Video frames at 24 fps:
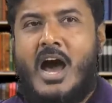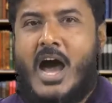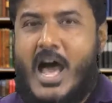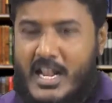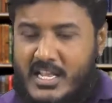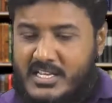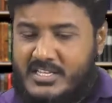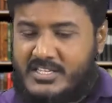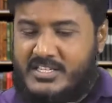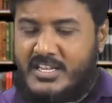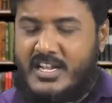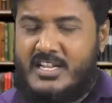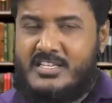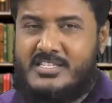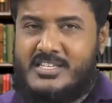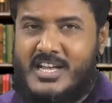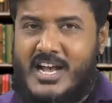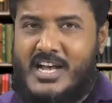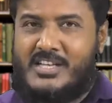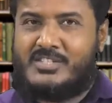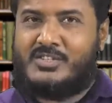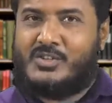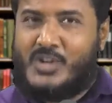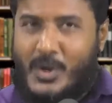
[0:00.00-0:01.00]
அரசியல்
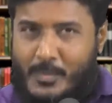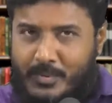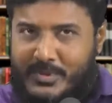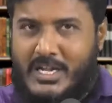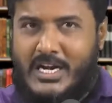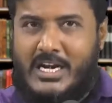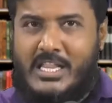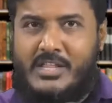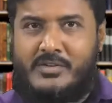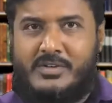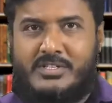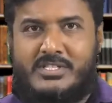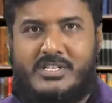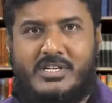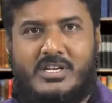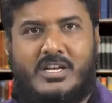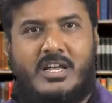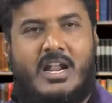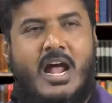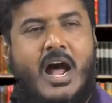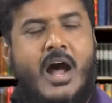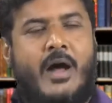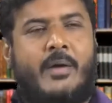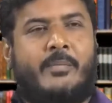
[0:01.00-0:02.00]
சாசனம் அப்படி தான் எழுதி
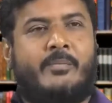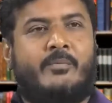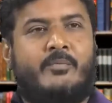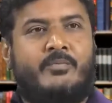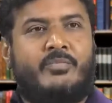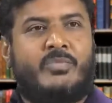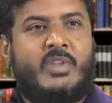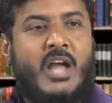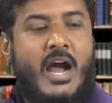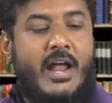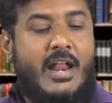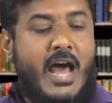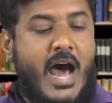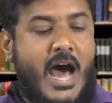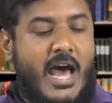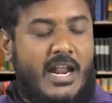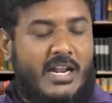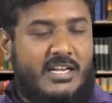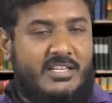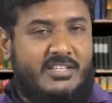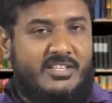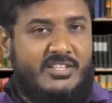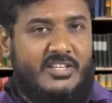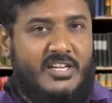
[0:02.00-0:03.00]
வச்சுருக்கிறான் ஆனால்
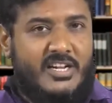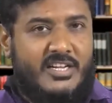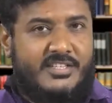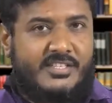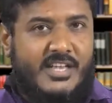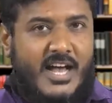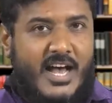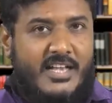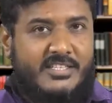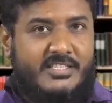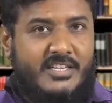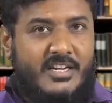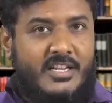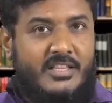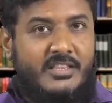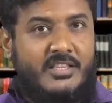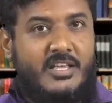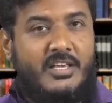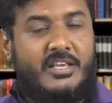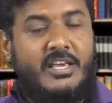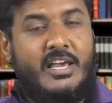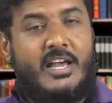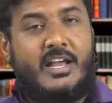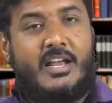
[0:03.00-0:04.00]
அரசியல்
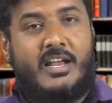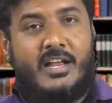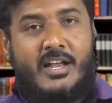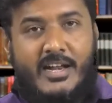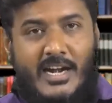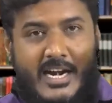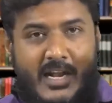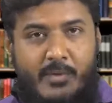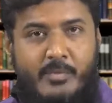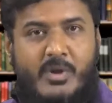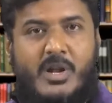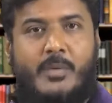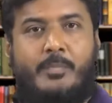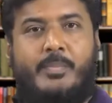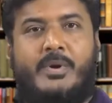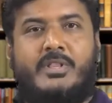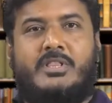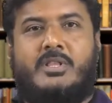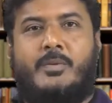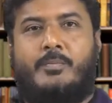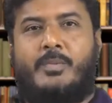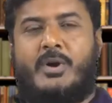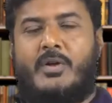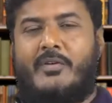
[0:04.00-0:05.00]
சாசனத்தை எங்கு
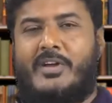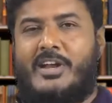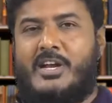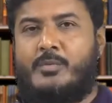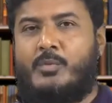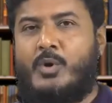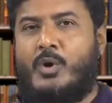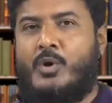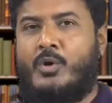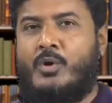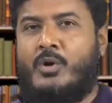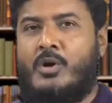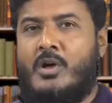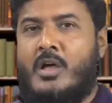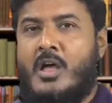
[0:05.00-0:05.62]
நடைமுறைப்படுத்தப்பட வேண்டுமோ